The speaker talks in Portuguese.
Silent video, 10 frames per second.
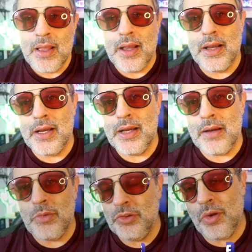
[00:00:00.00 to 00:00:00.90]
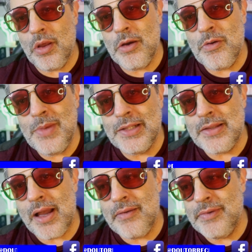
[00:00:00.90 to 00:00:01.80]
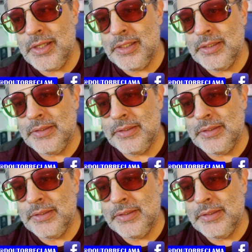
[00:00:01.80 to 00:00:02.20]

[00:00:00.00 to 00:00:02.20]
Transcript: eh, a Motorola comentava